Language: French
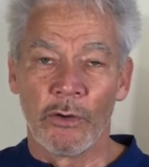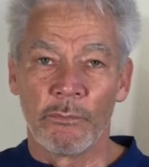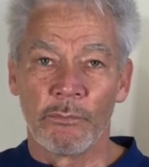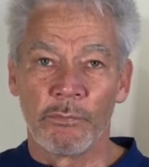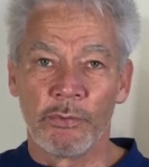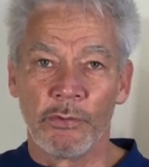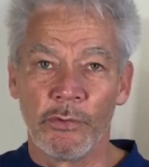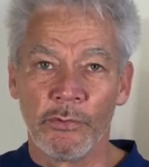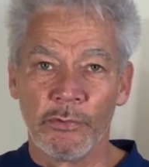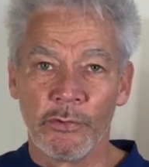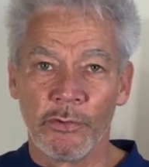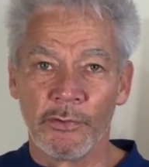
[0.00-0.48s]

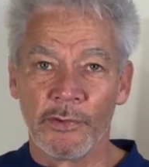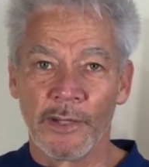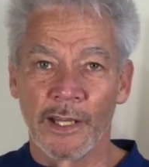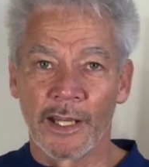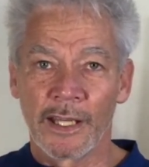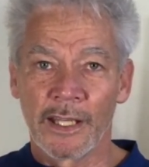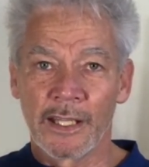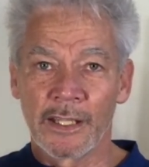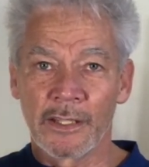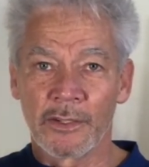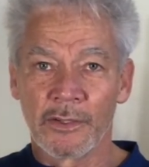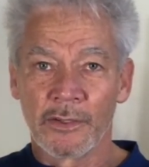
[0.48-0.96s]
plus vous
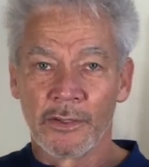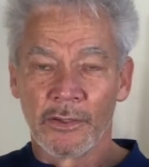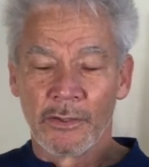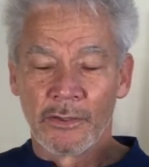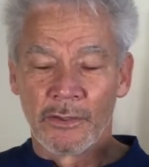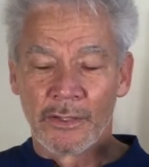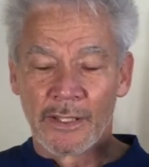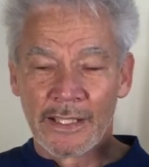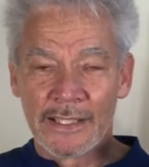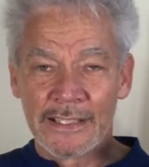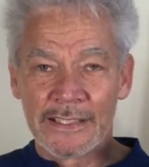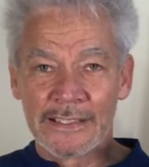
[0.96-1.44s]
verrez
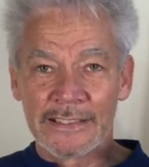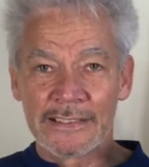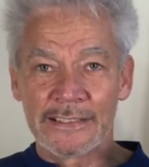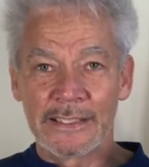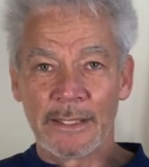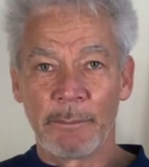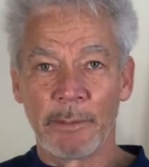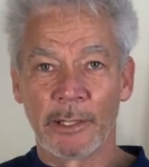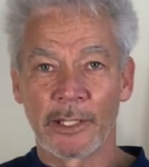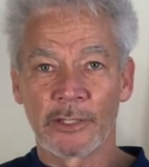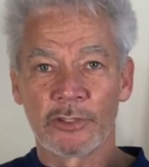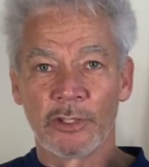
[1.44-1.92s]
que
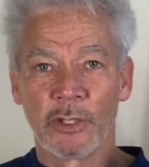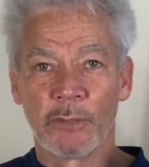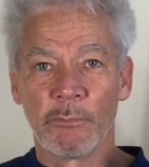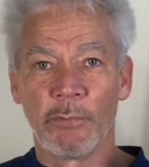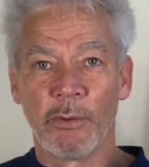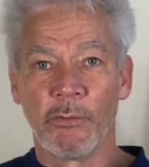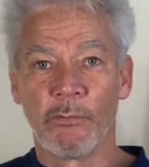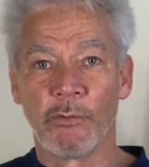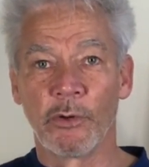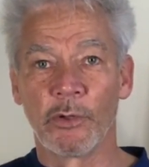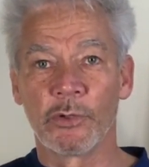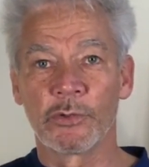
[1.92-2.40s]
ces personnes
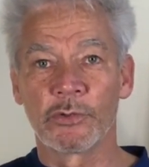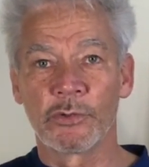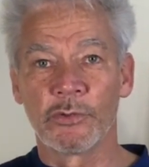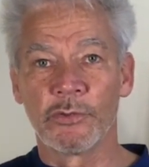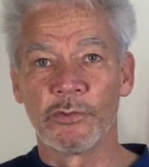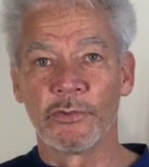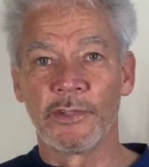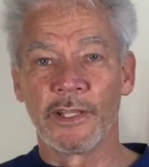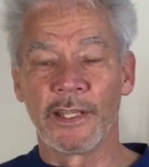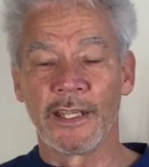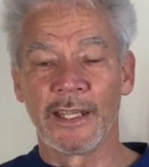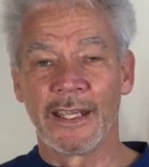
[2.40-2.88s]
peuvent
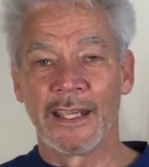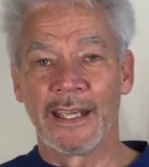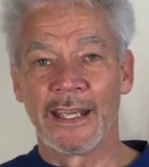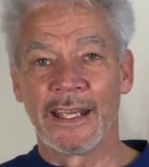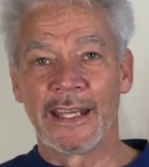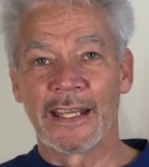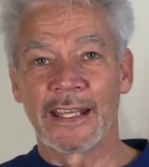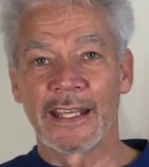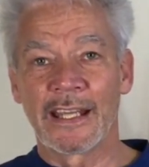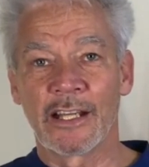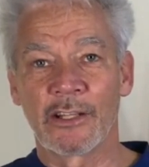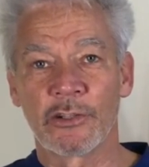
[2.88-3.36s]
retrouver
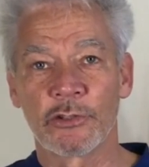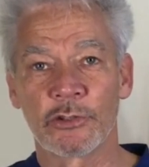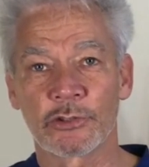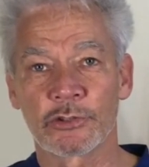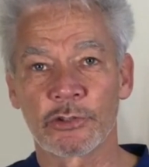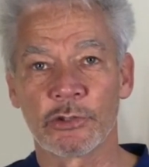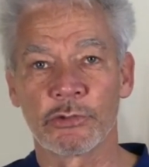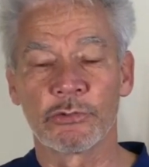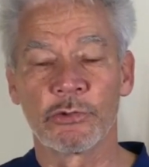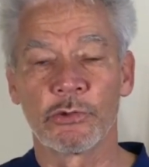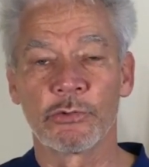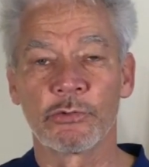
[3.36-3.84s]
quelque
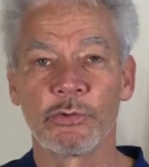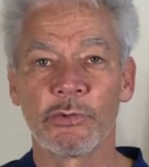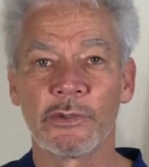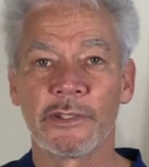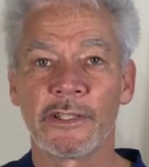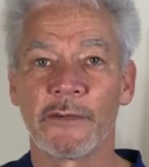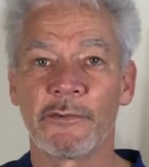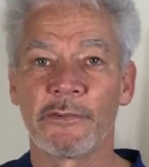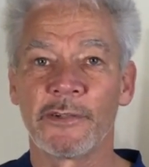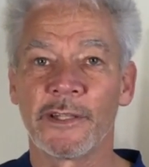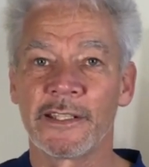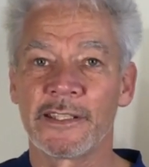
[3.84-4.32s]
chose de tout
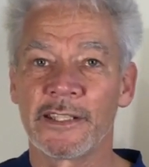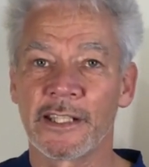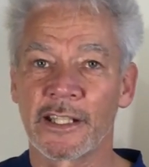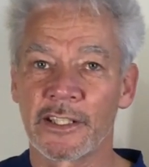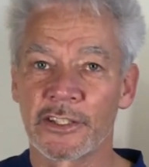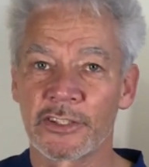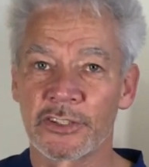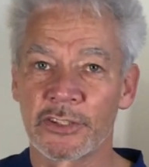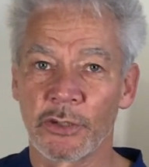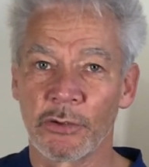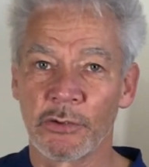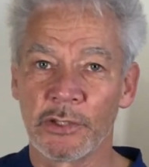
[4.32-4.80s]
à fait
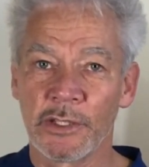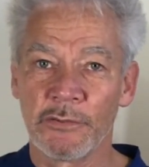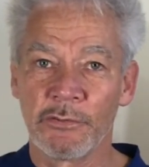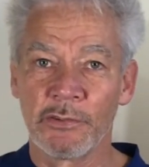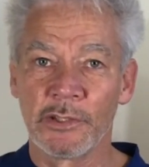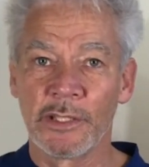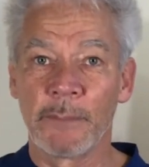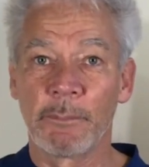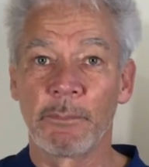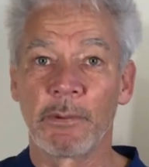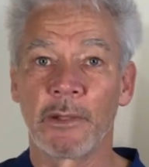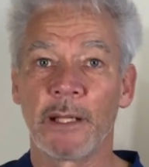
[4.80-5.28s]
intéressant au niveau
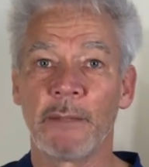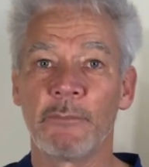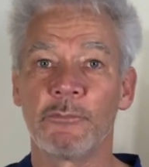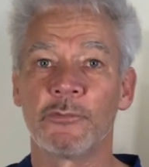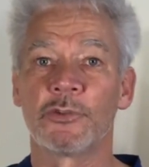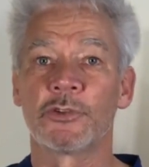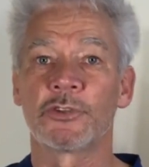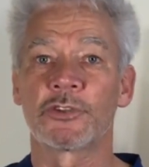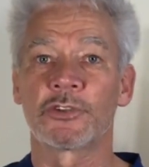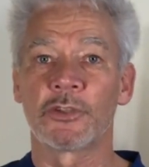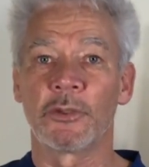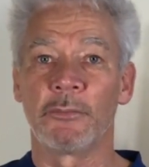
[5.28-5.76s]
des problèmes
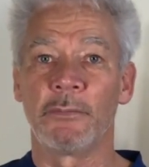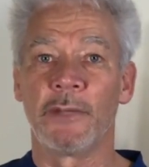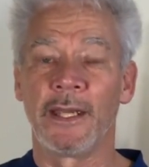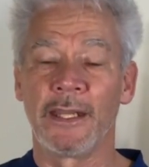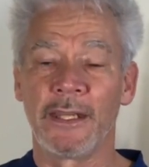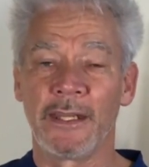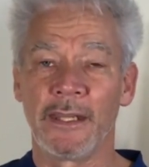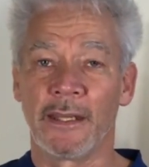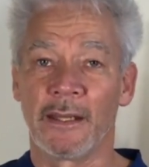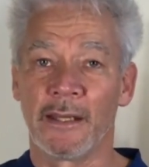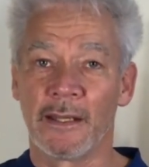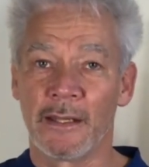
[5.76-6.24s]
de
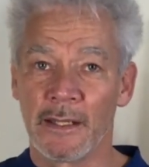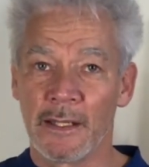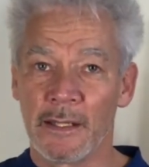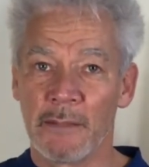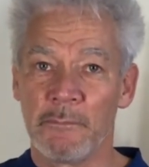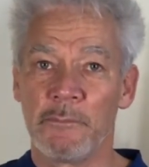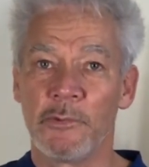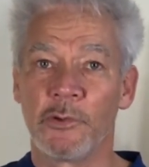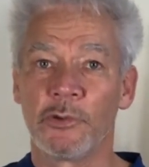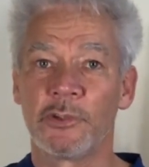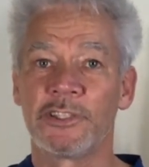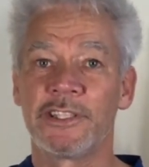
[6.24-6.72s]
sommeil,
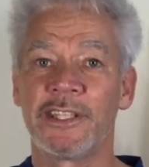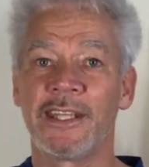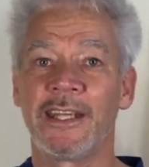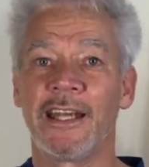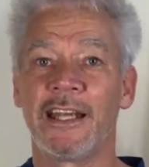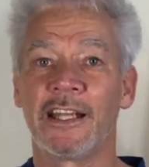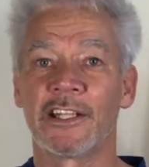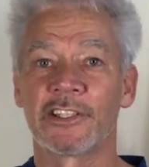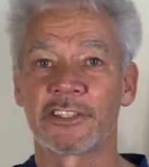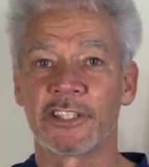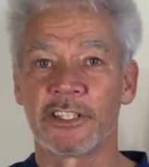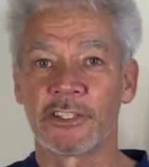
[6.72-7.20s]
mais aussi de
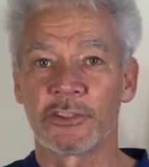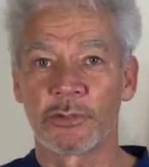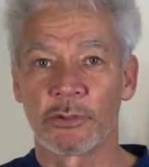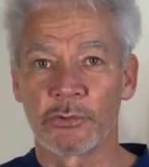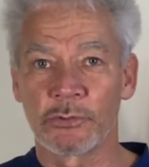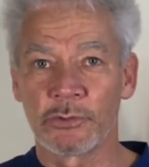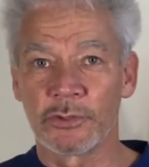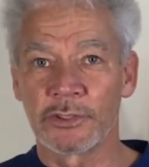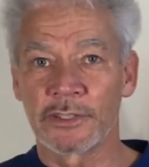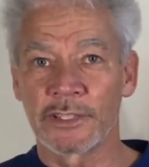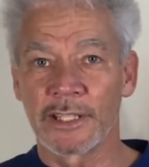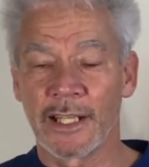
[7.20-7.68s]
la gestion
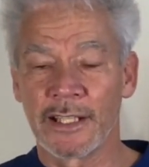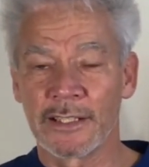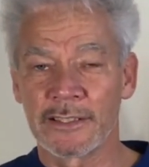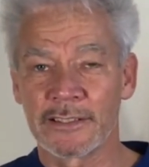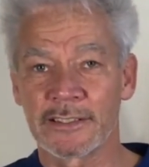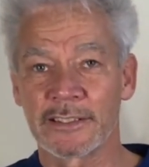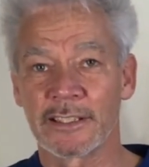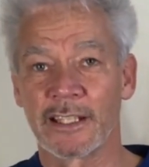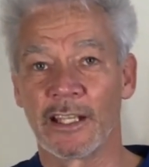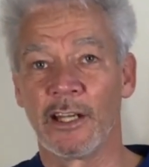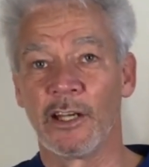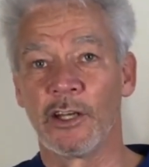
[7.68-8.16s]
du
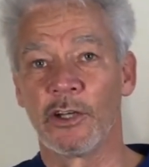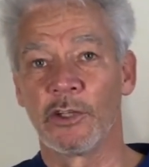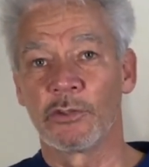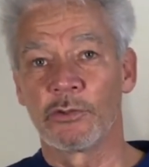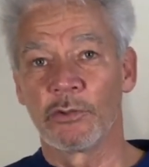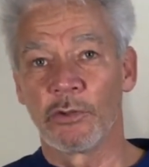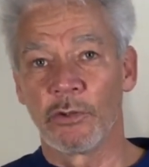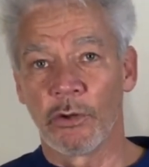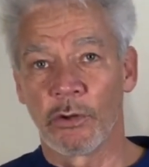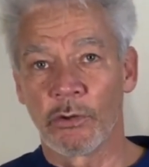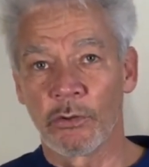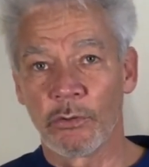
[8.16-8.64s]
stress,
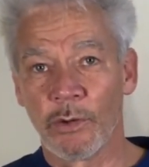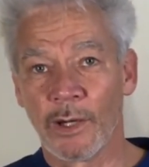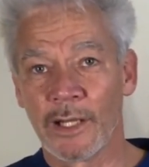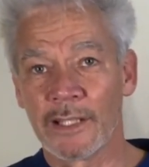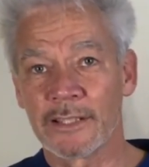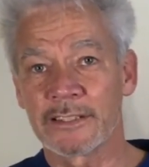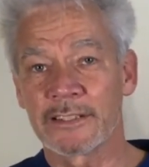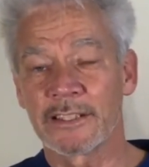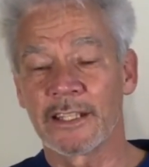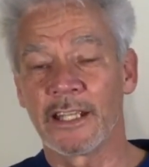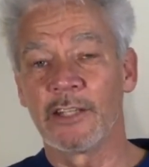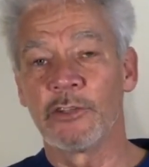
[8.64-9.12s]
de
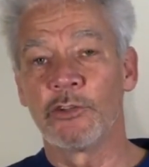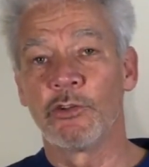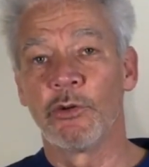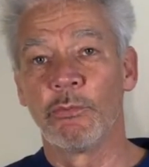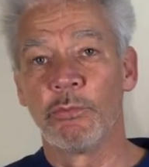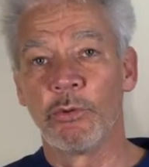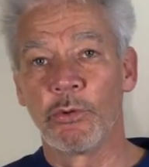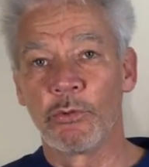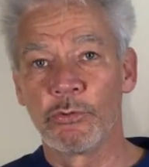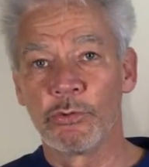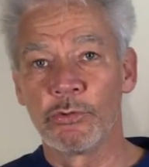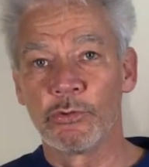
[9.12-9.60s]
l'angoisse et de
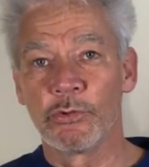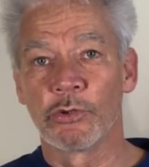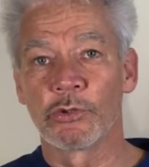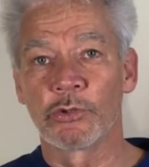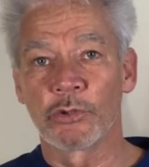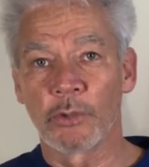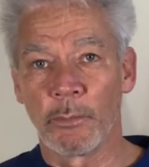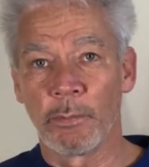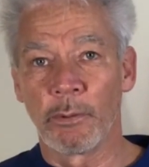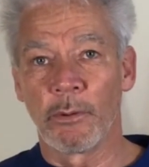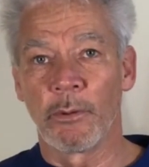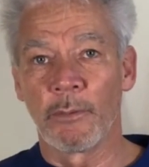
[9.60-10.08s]
beaucoup
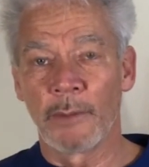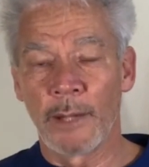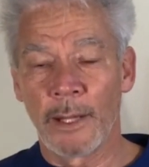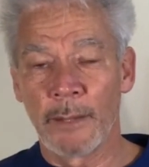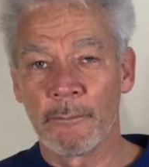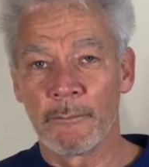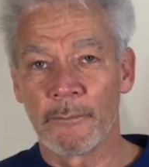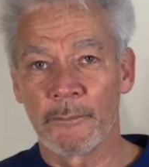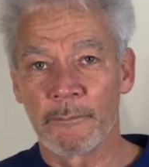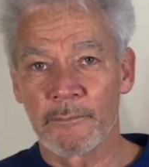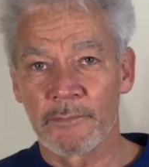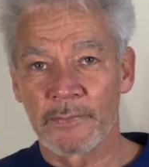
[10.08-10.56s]
d'autres
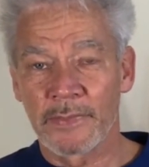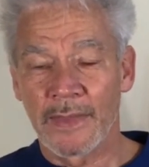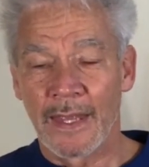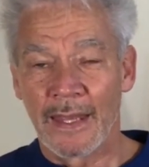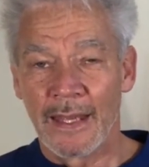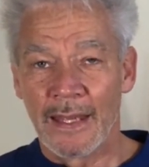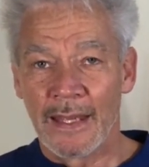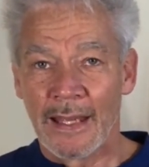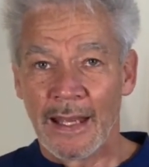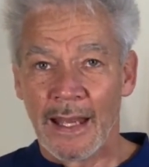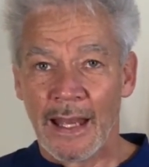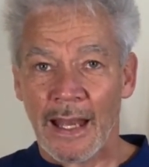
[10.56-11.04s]
problèmes.
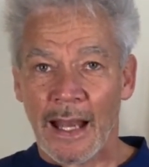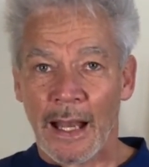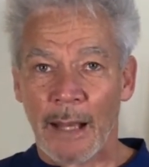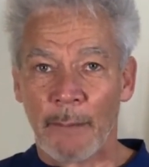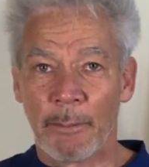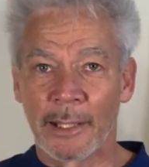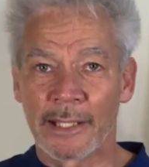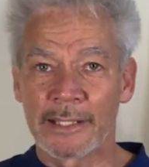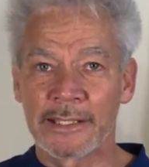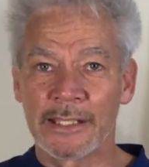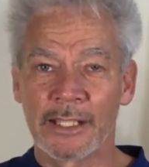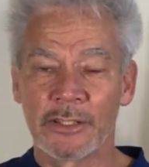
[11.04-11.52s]
À
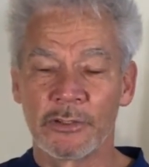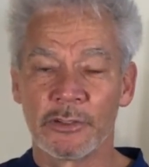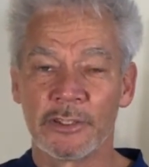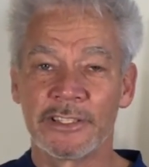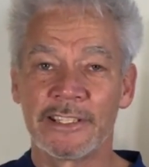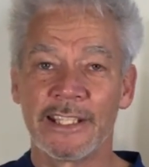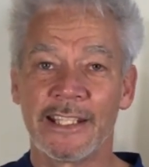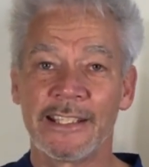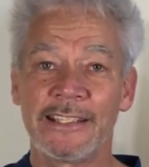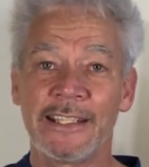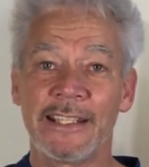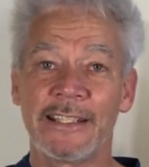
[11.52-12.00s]
partir de
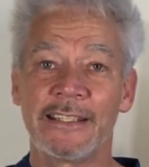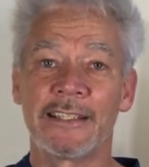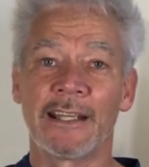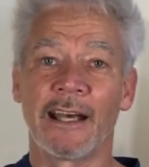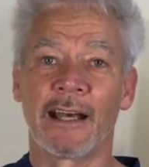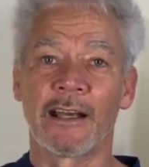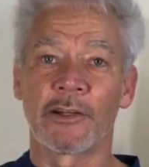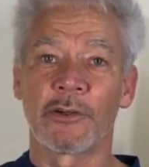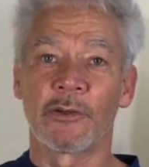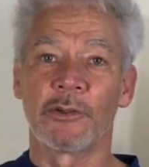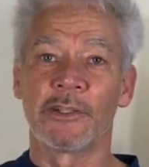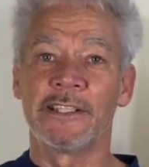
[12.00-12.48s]
cet
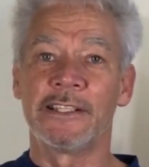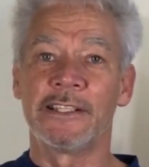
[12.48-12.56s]
état